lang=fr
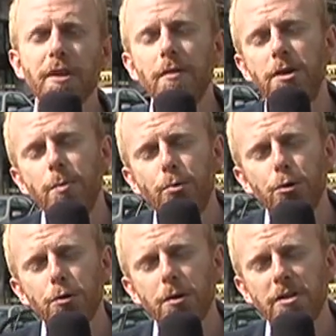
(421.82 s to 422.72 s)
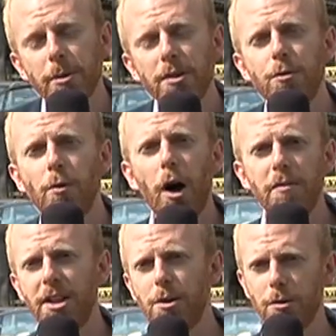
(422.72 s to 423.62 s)
très vite pour d'autres impressions en
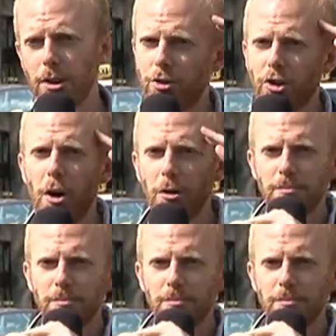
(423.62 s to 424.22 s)
vidéo. Ciao